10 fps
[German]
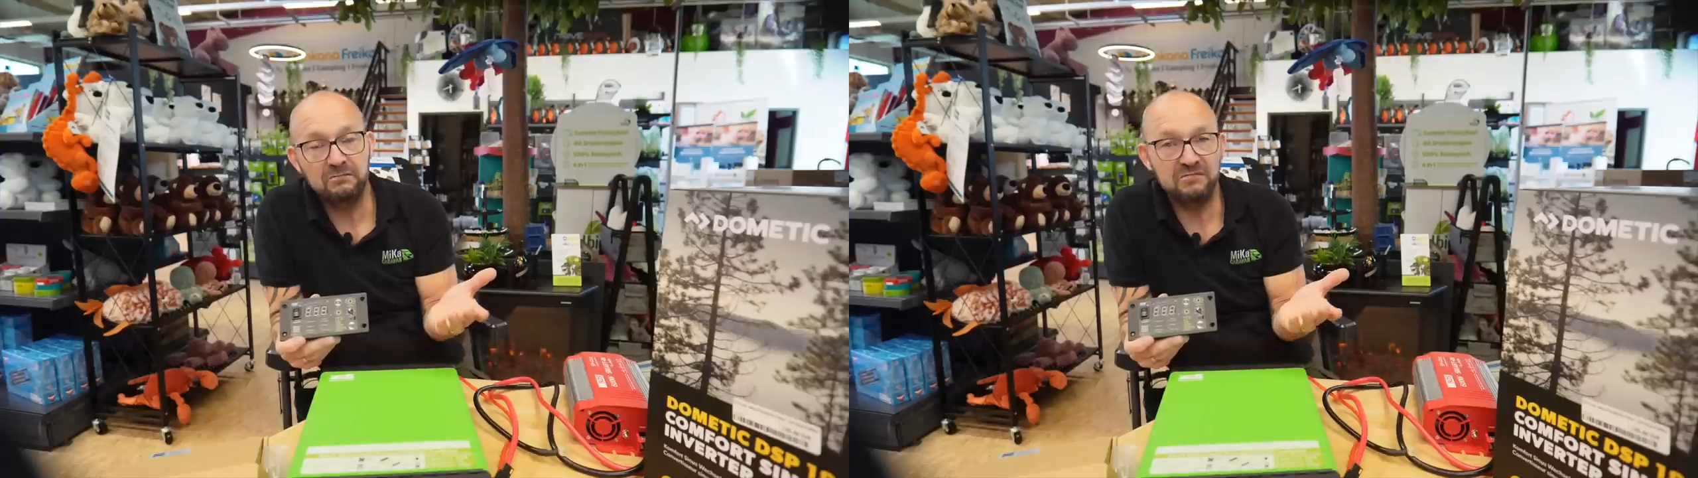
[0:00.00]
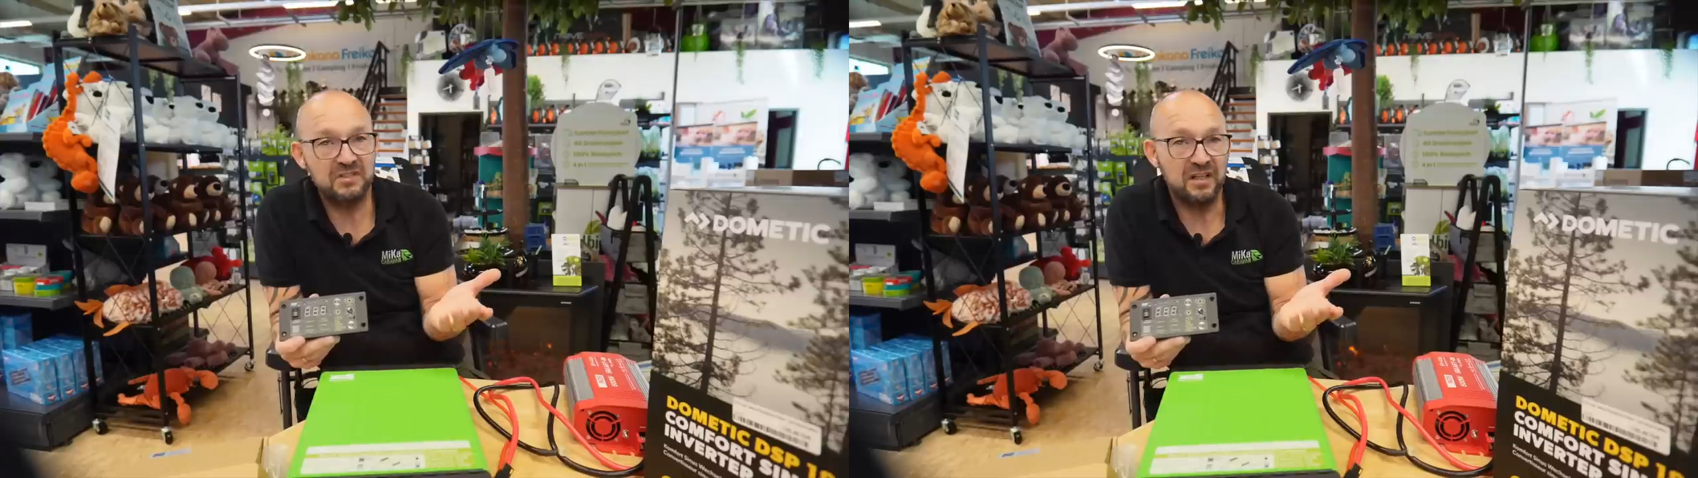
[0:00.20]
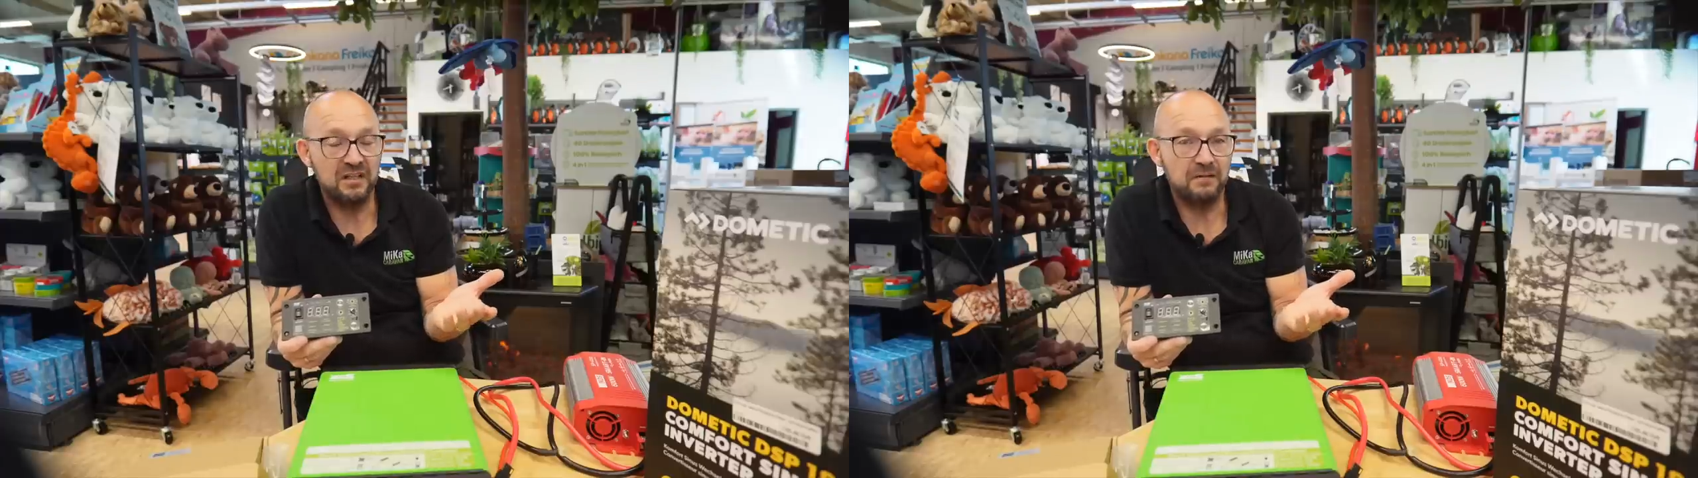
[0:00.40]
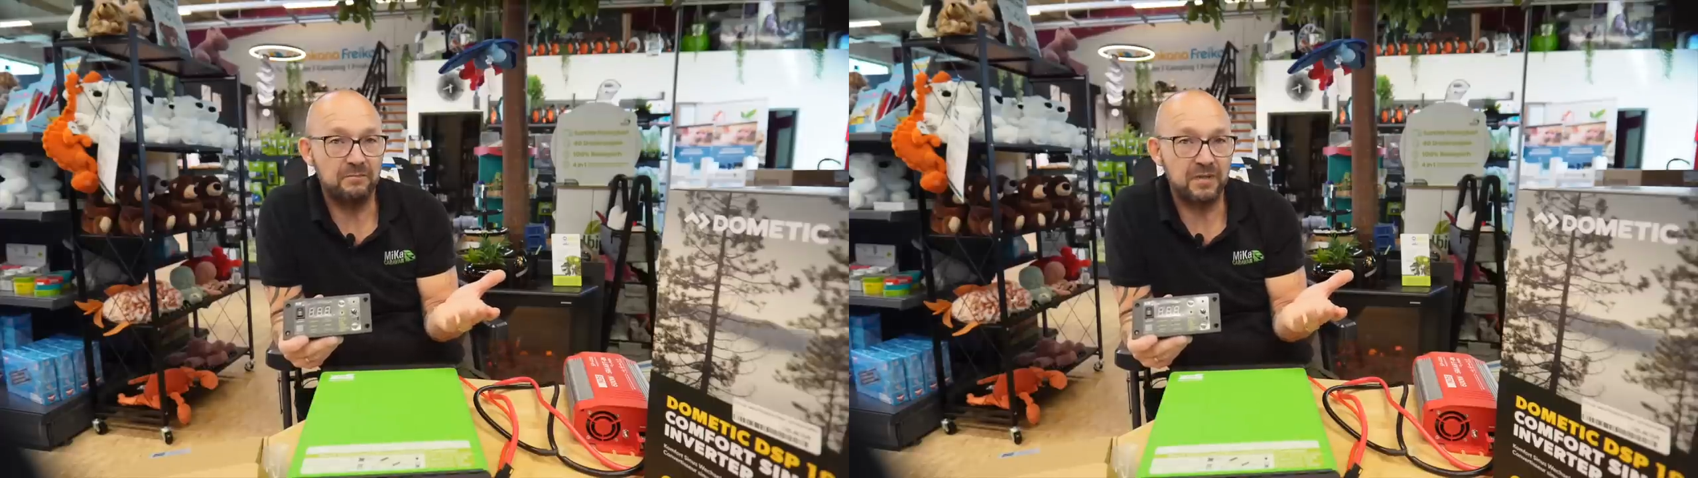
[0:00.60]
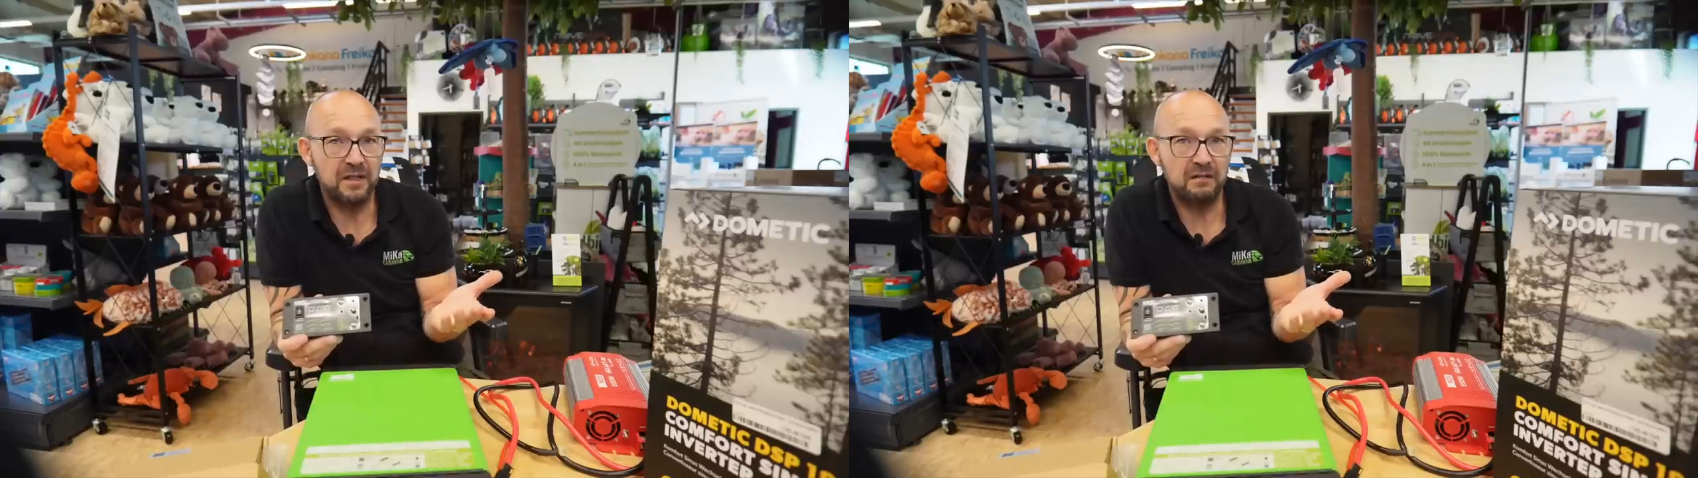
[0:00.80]
10
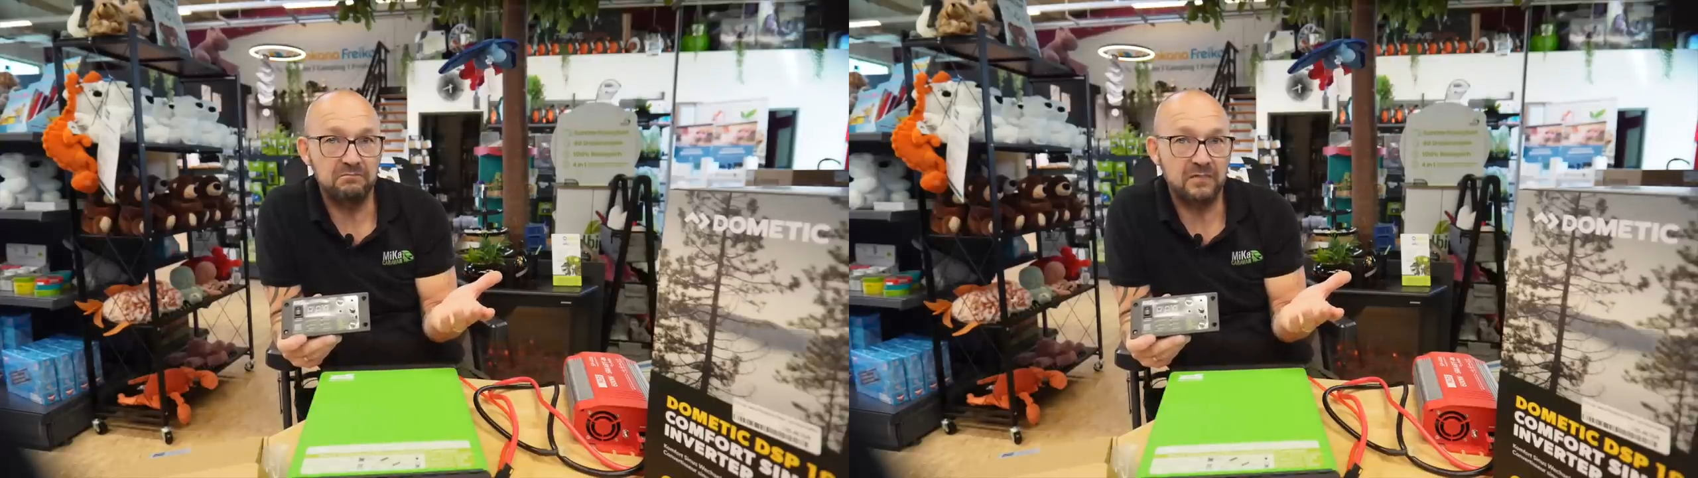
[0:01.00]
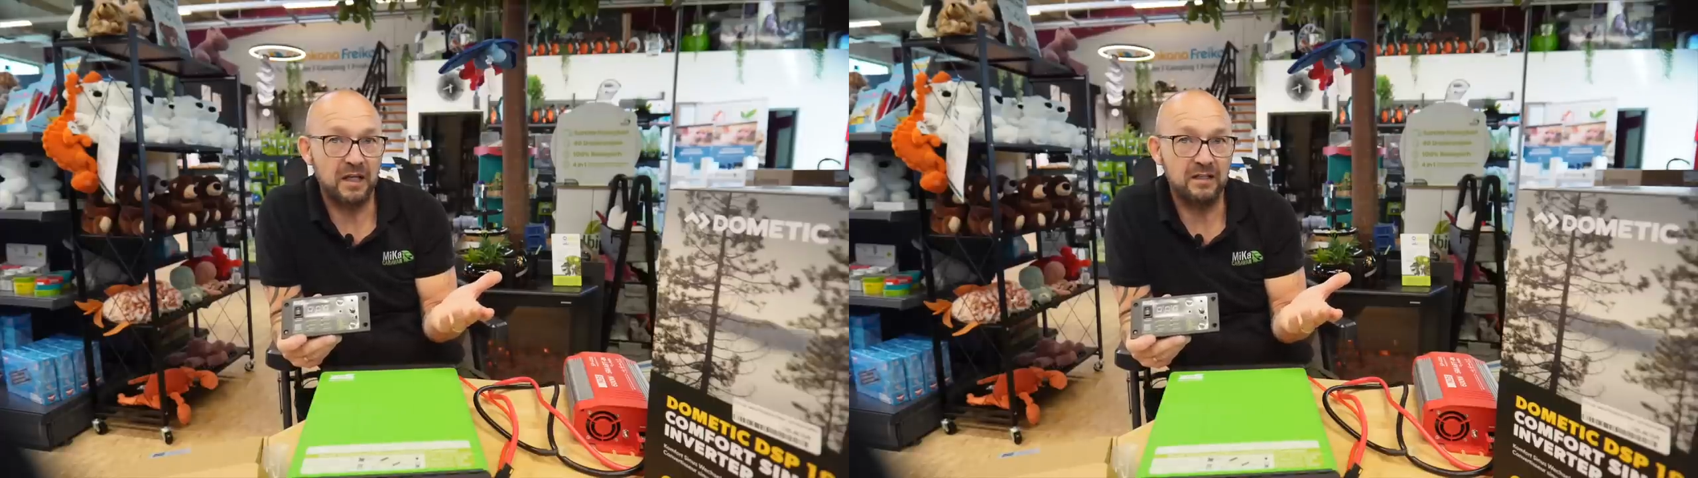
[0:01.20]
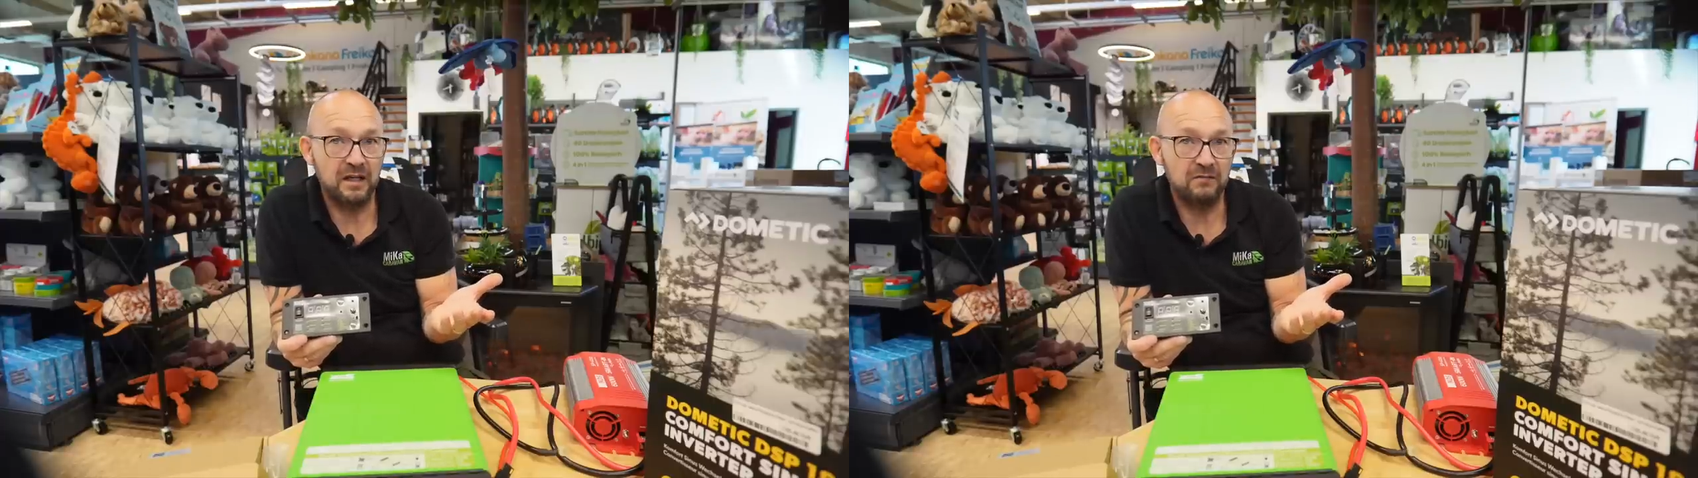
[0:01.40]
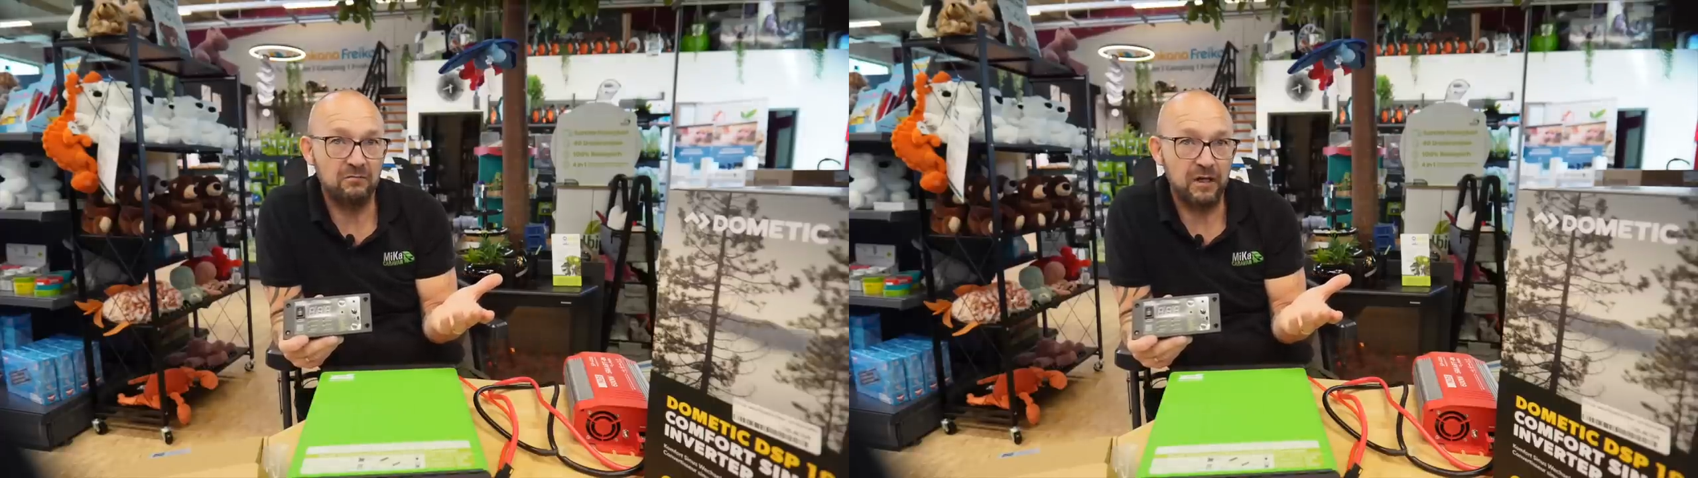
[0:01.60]
Ampere, keine Ahnung,